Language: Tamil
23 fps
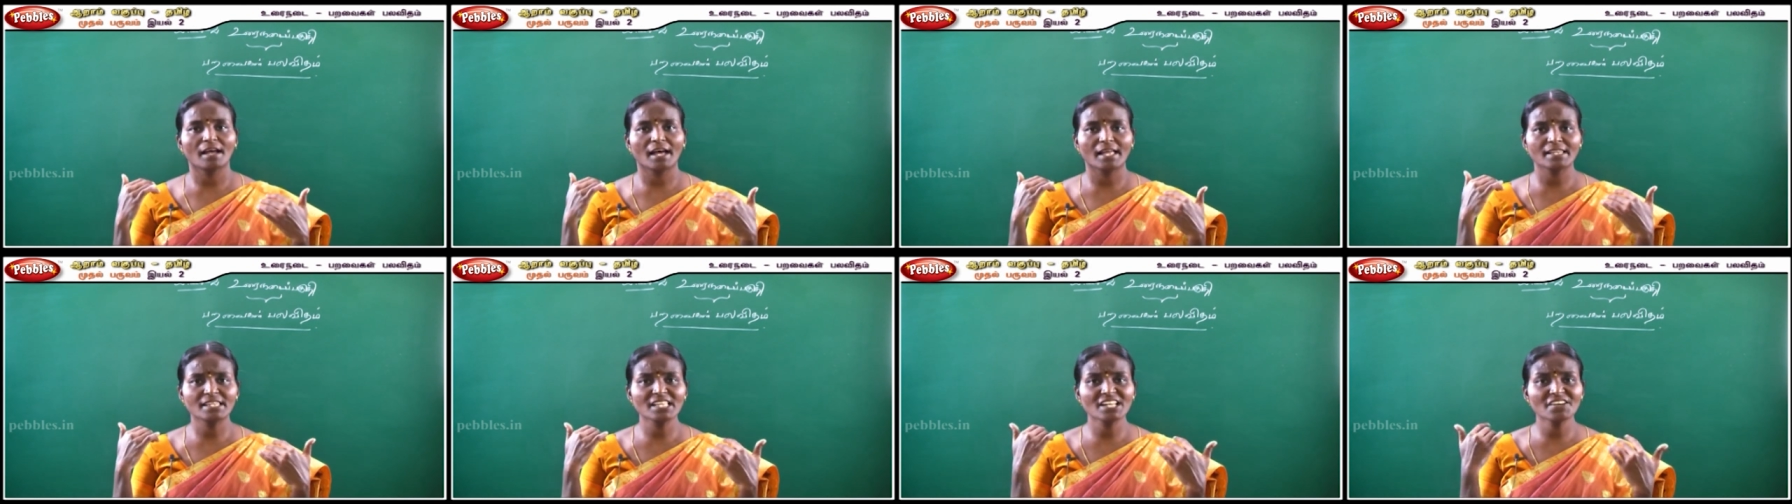
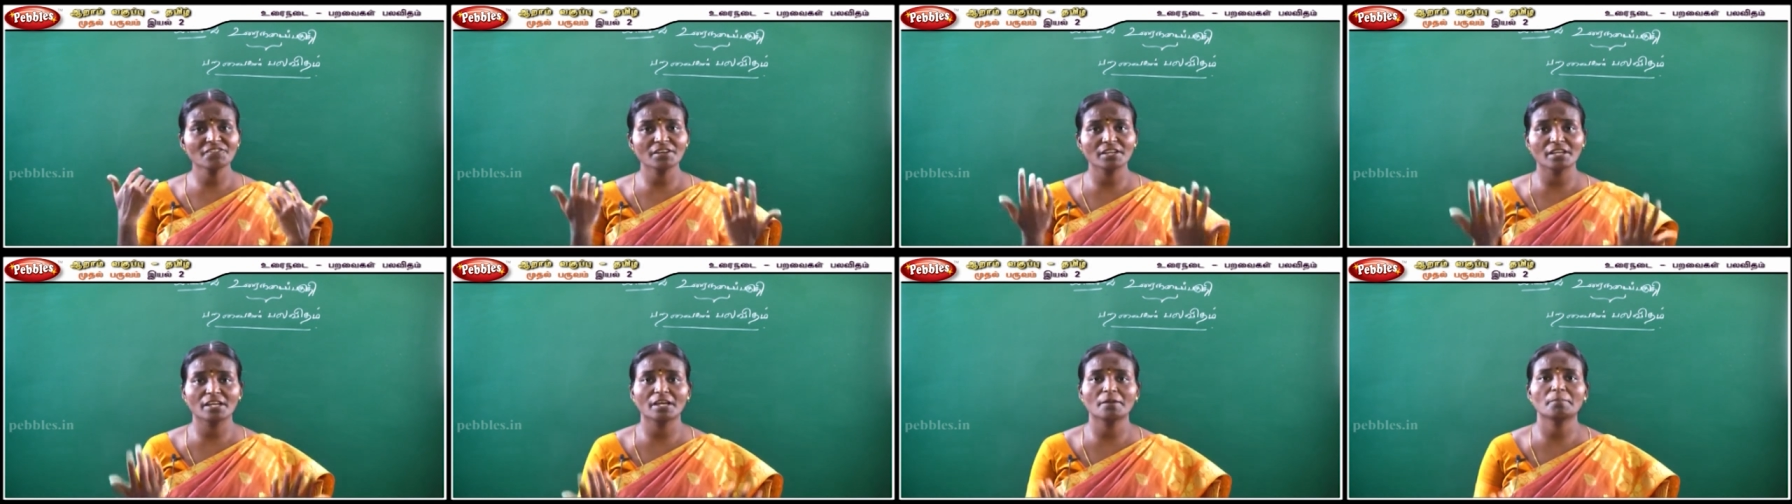
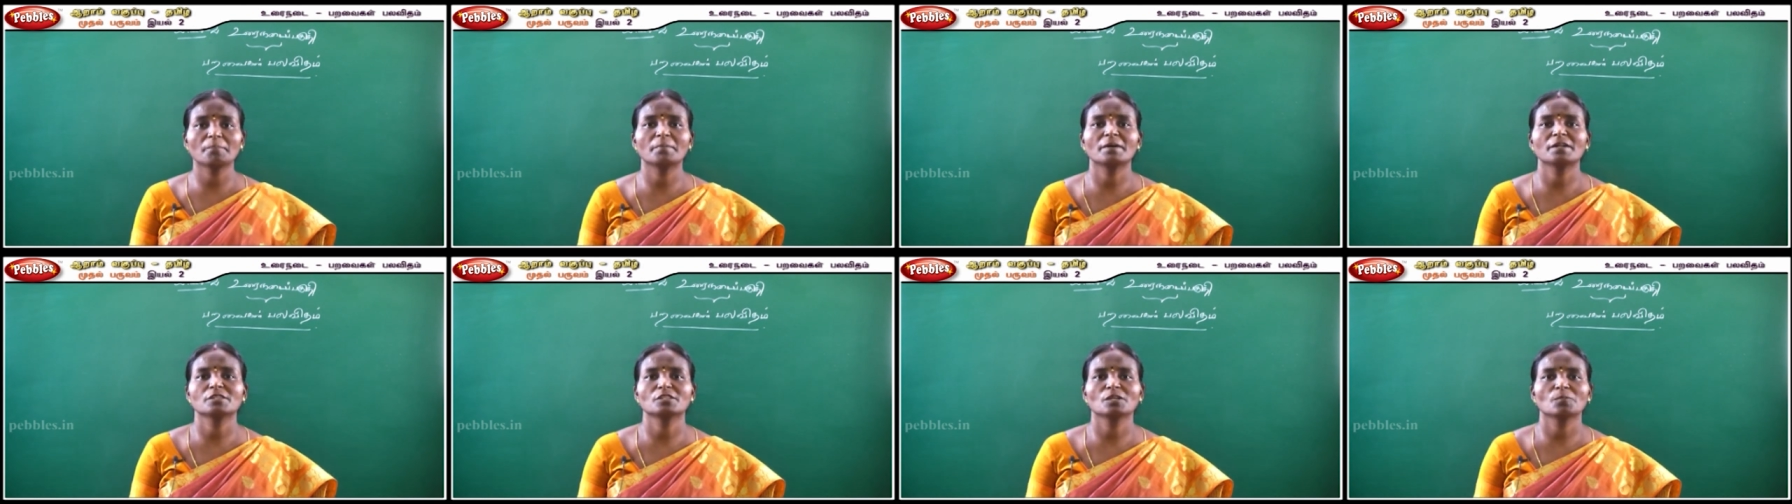அதிர்வை
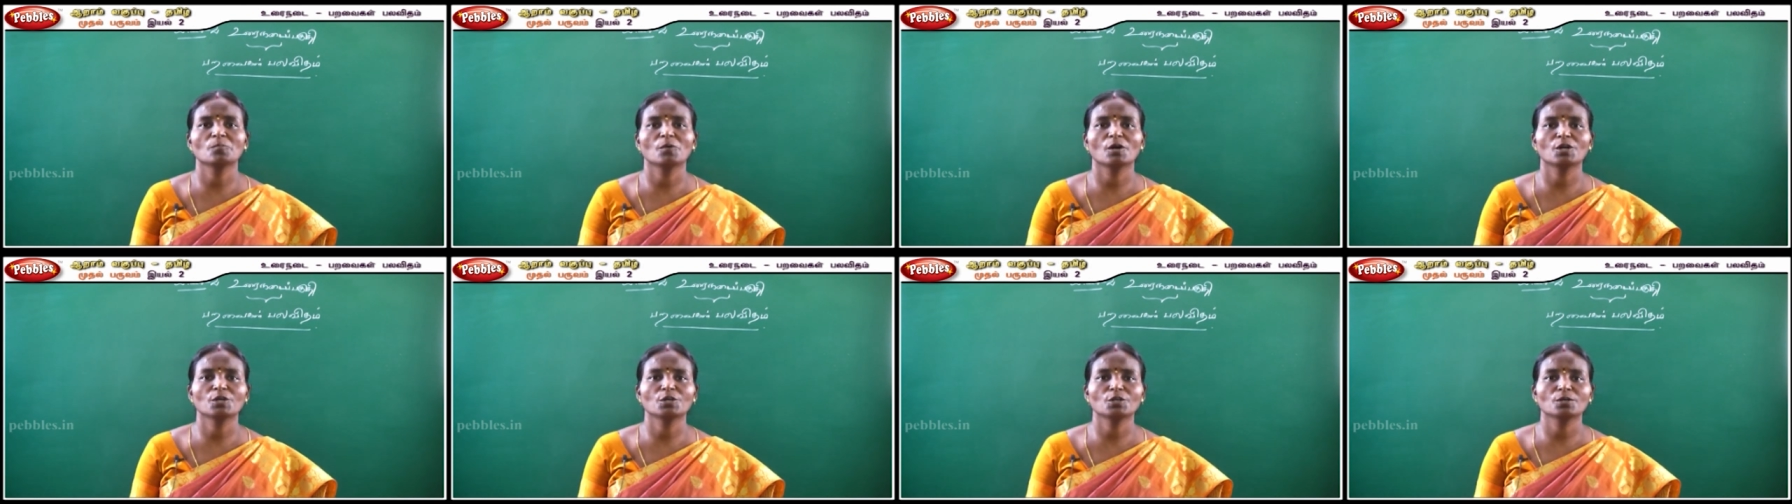ஏற்படுத்த
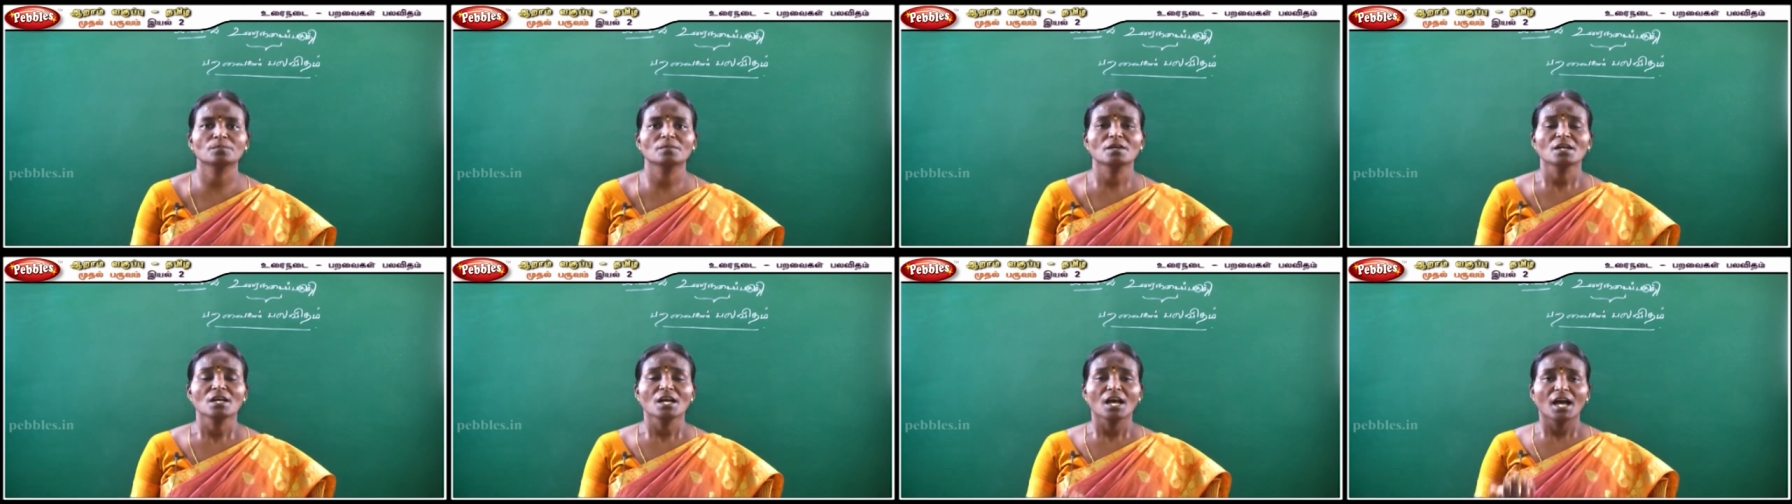
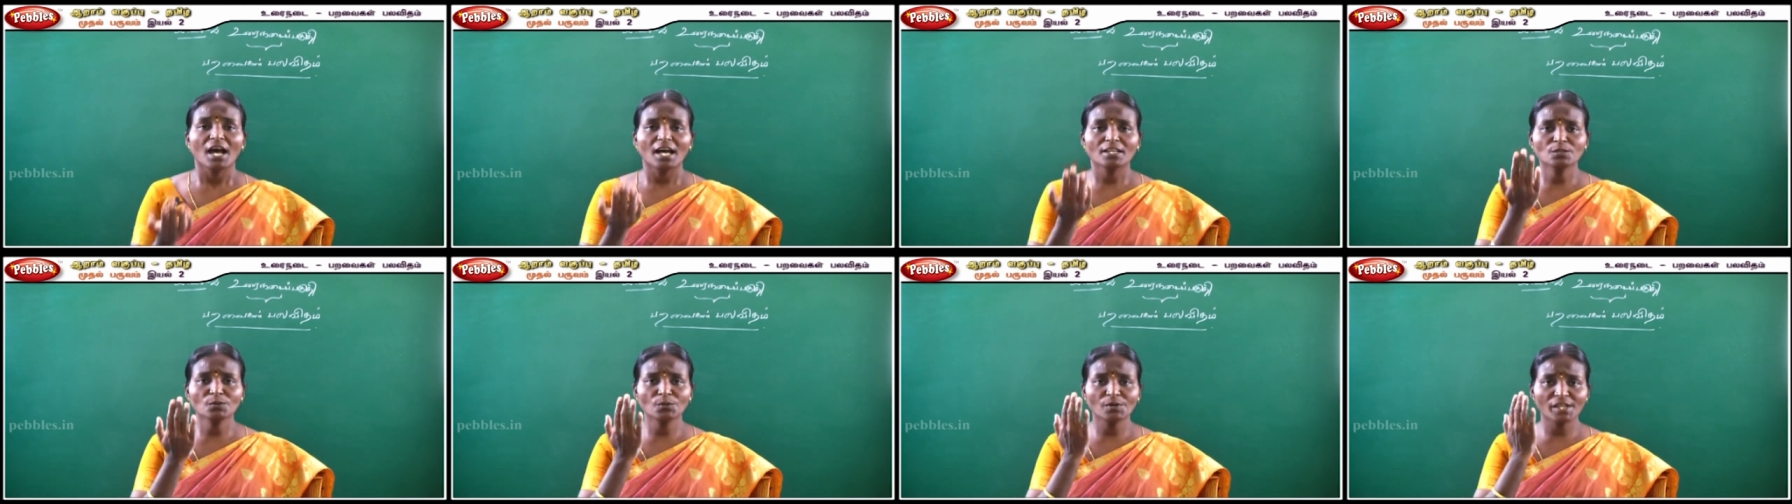மாட்டோம்
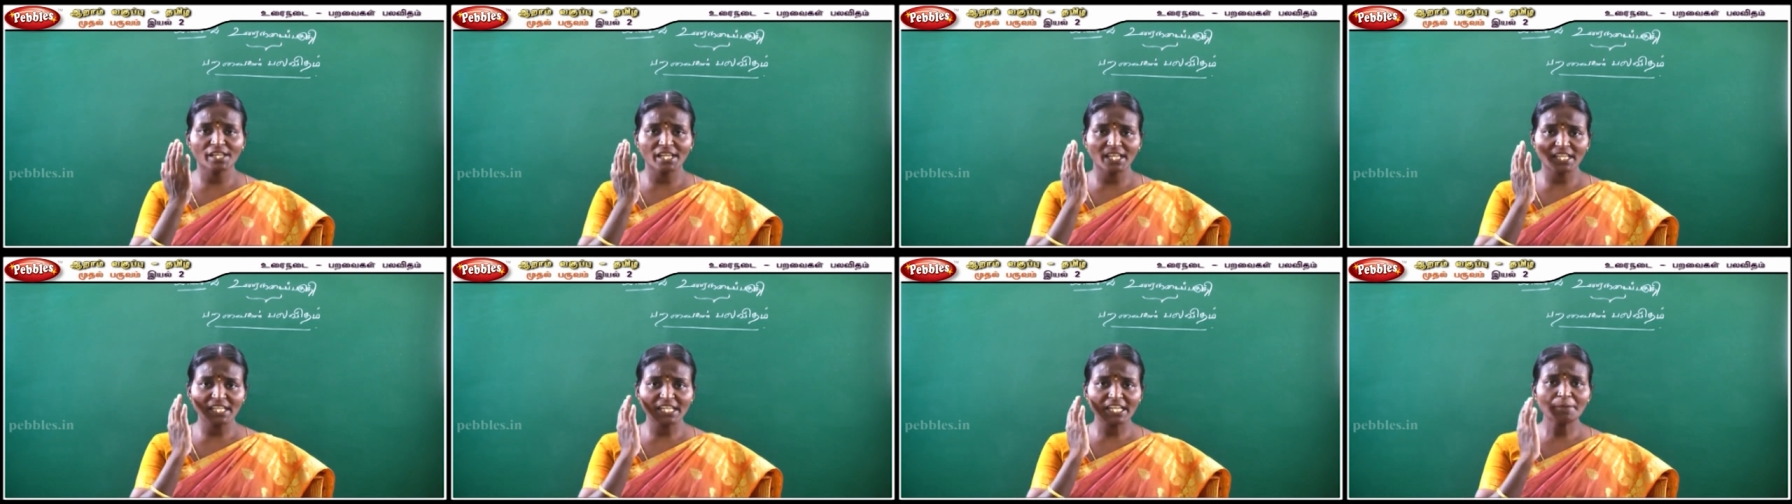
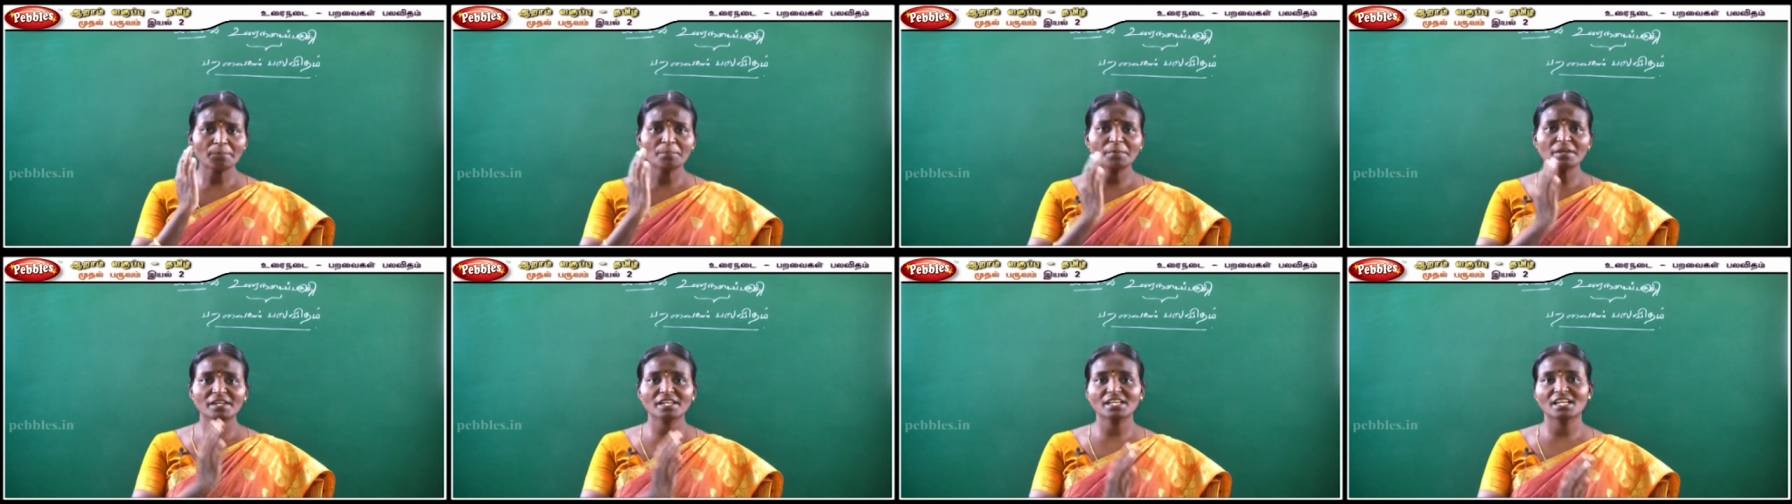அதனுடைய
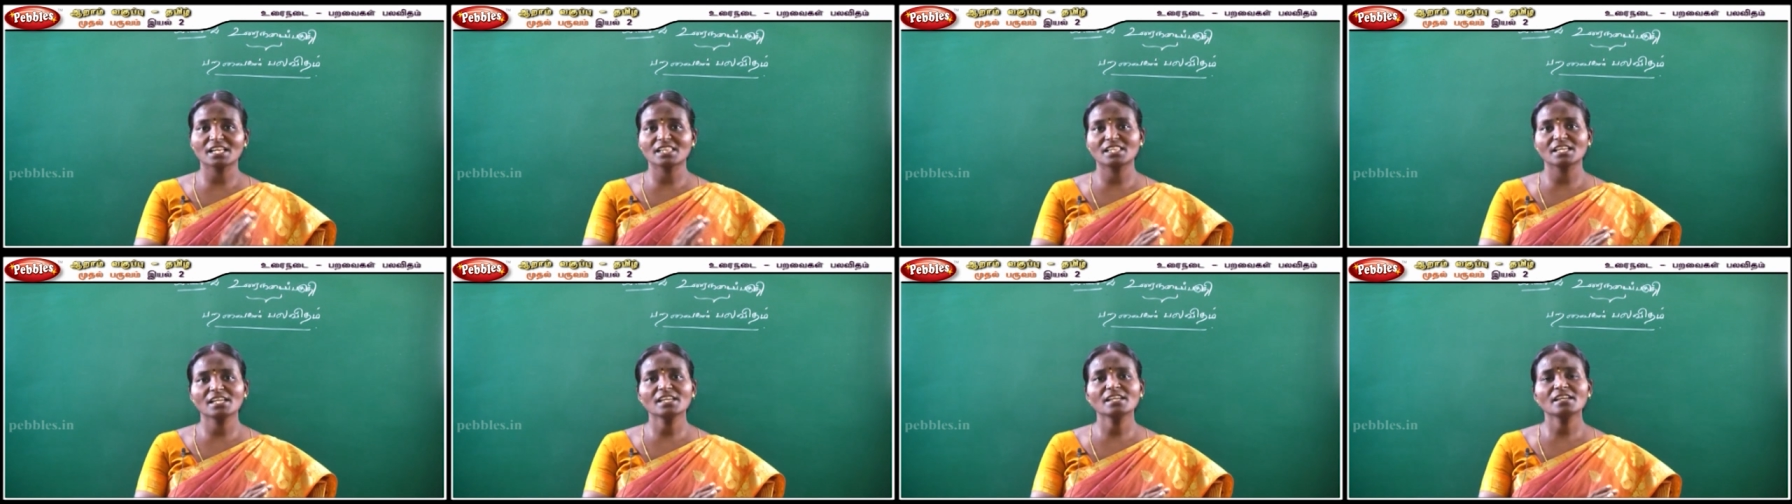
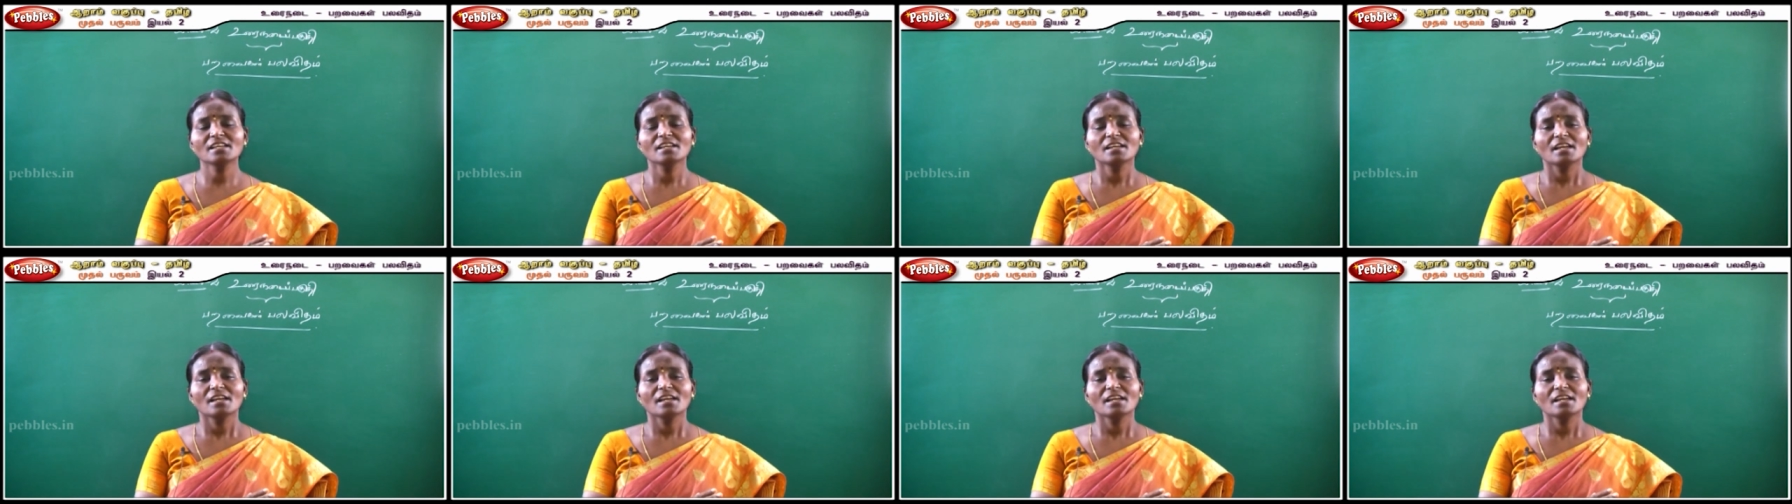இனப்பெருக்கத்தை